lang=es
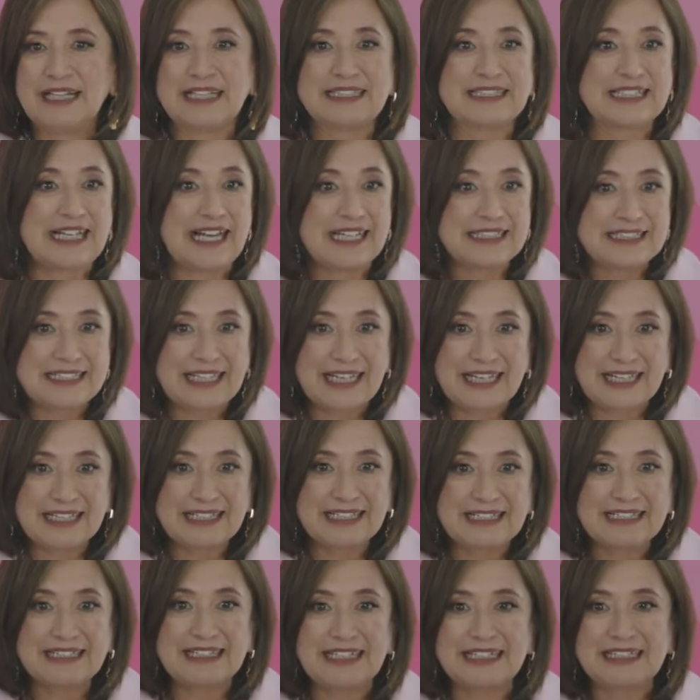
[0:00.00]
la
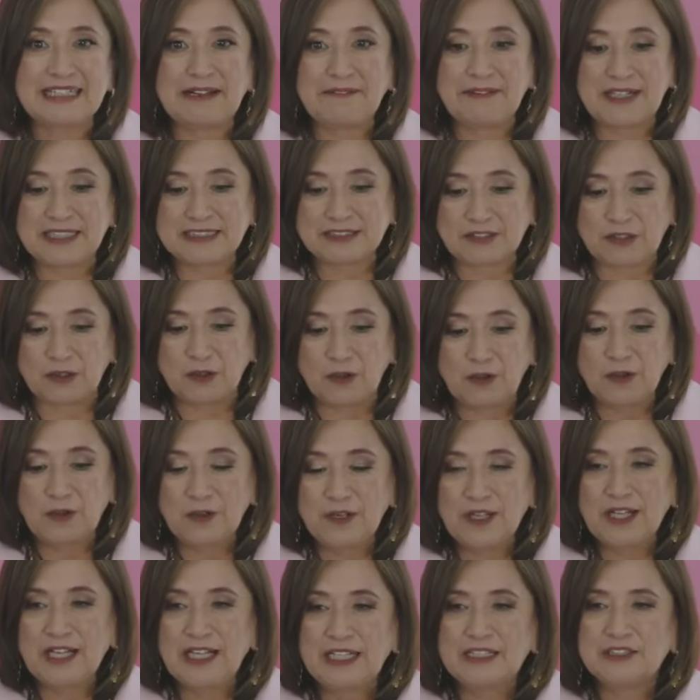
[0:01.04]
trata en Tabasco.
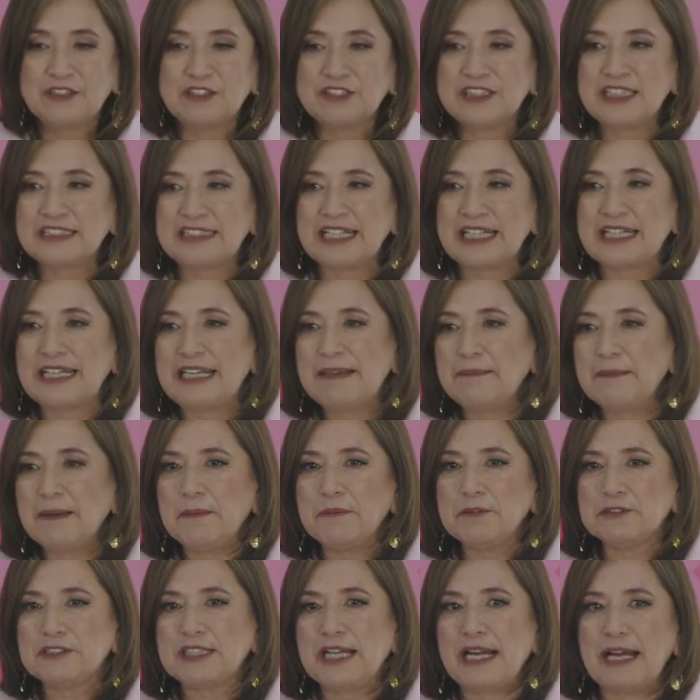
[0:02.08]
Entonces aquí
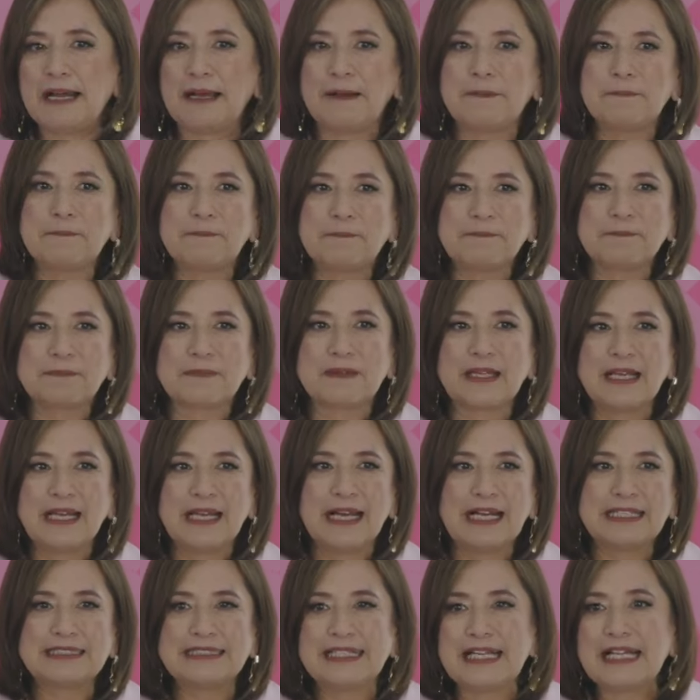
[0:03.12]
vamos a
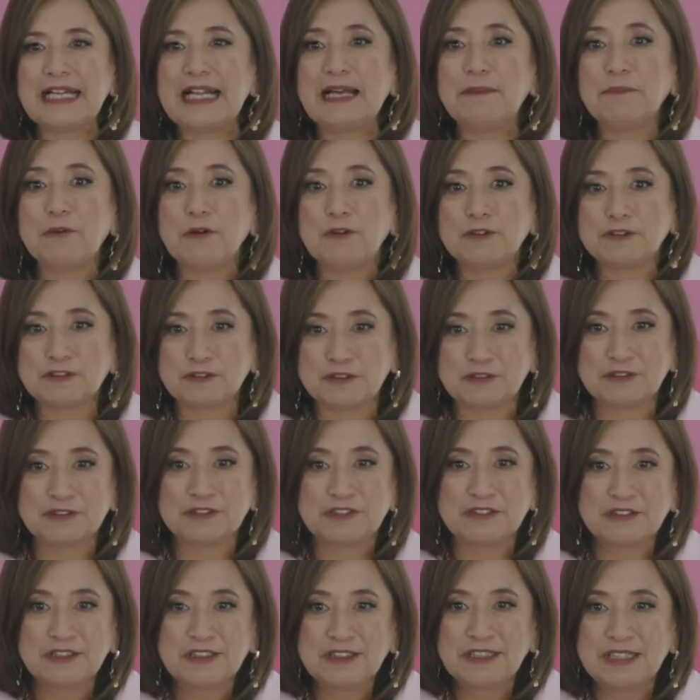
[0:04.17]
hacer la
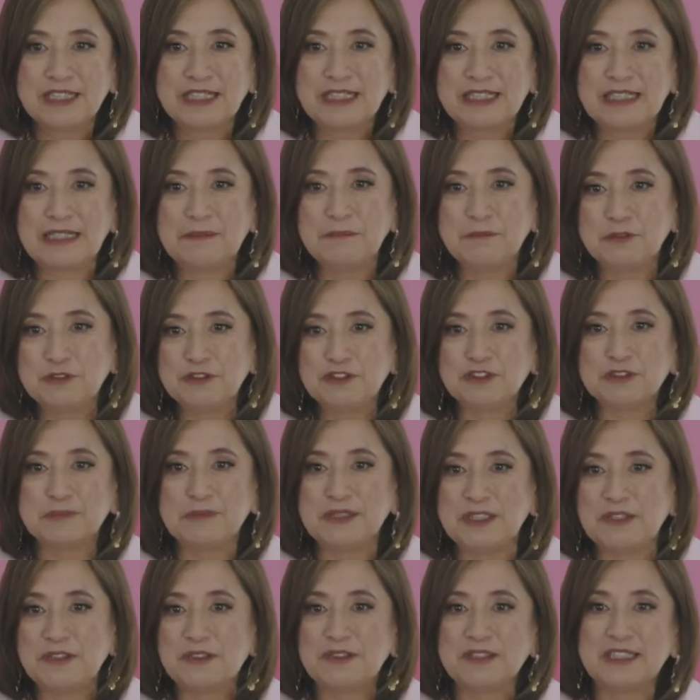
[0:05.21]
voz de
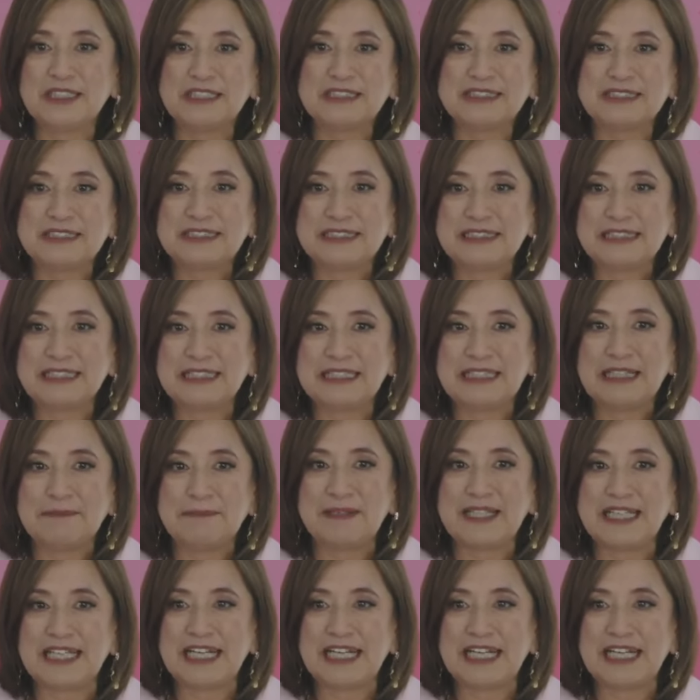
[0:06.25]
muchos millones de